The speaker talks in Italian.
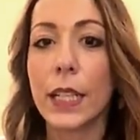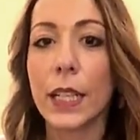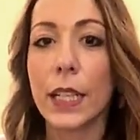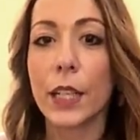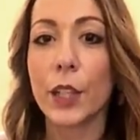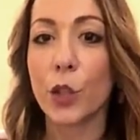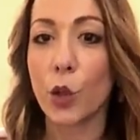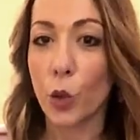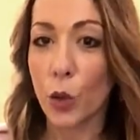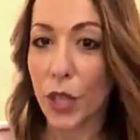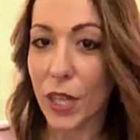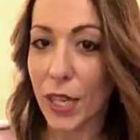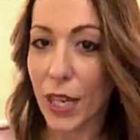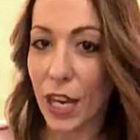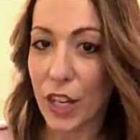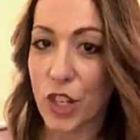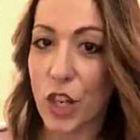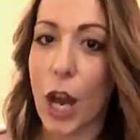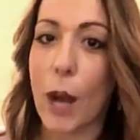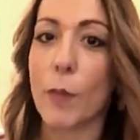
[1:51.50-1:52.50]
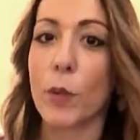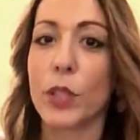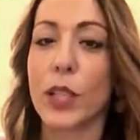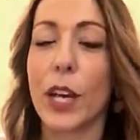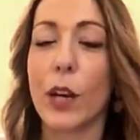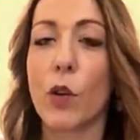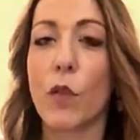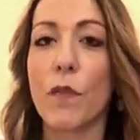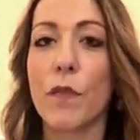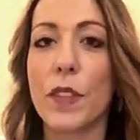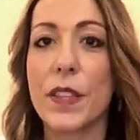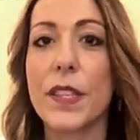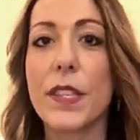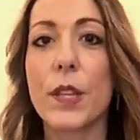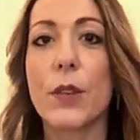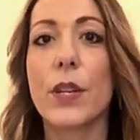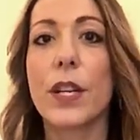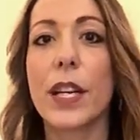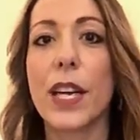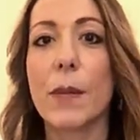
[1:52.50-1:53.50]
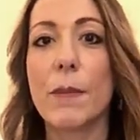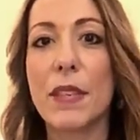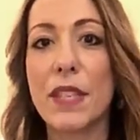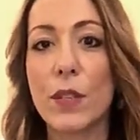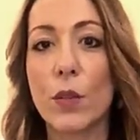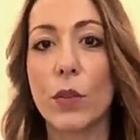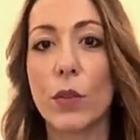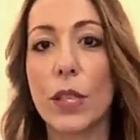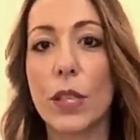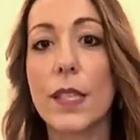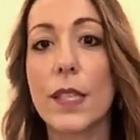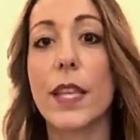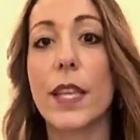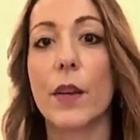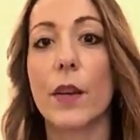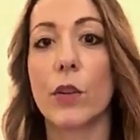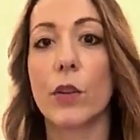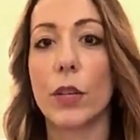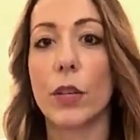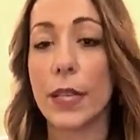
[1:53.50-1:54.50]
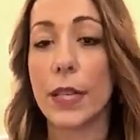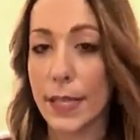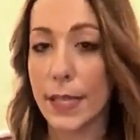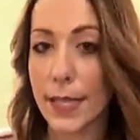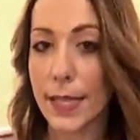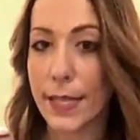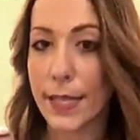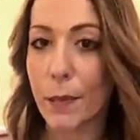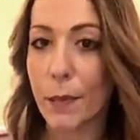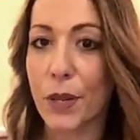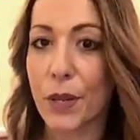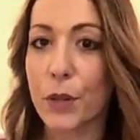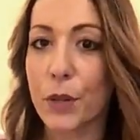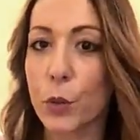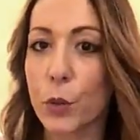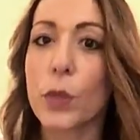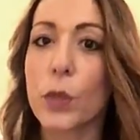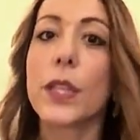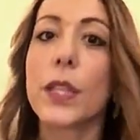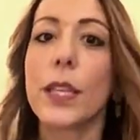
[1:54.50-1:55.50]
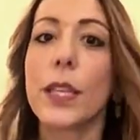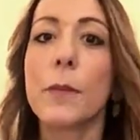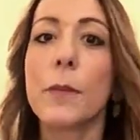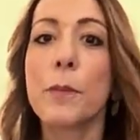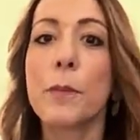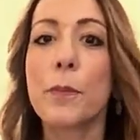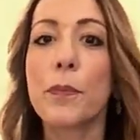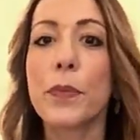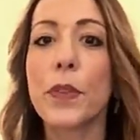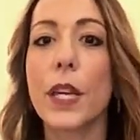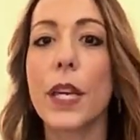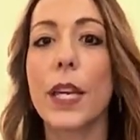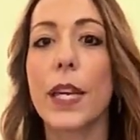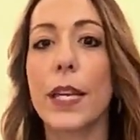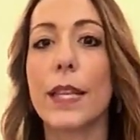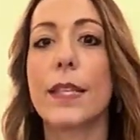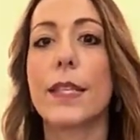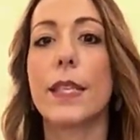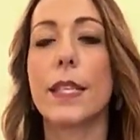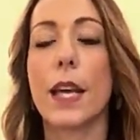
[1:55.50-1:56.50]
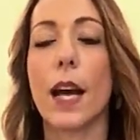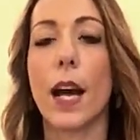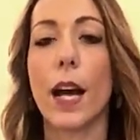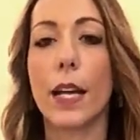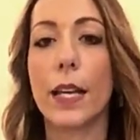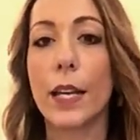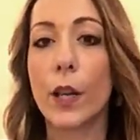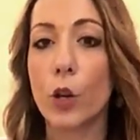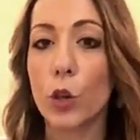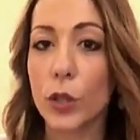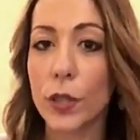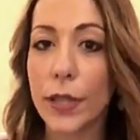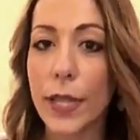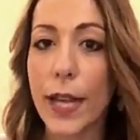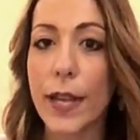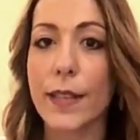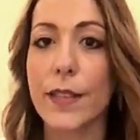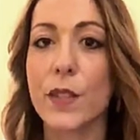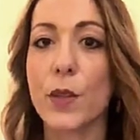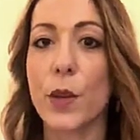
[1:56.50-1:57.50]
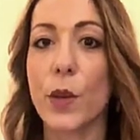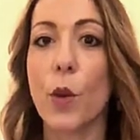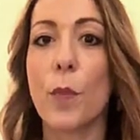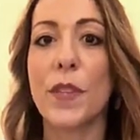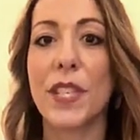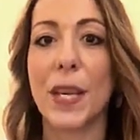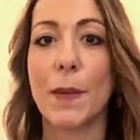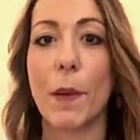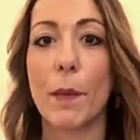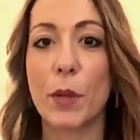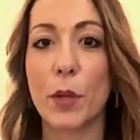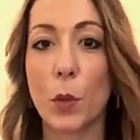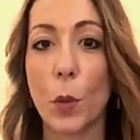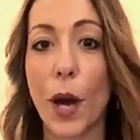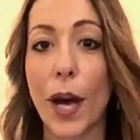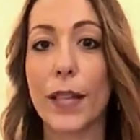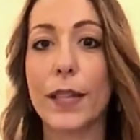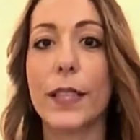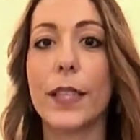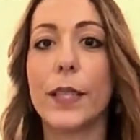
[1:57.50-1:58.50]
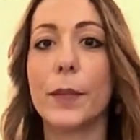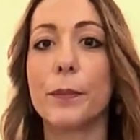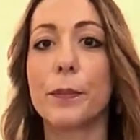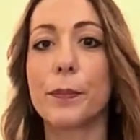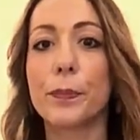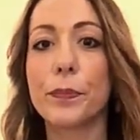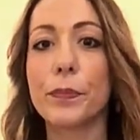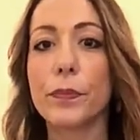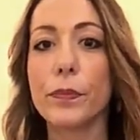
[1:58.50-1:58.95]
noi agiamo nella convinzione che i bisogni siano gli stessi per tutti e che sia il contesto e come siamo abituati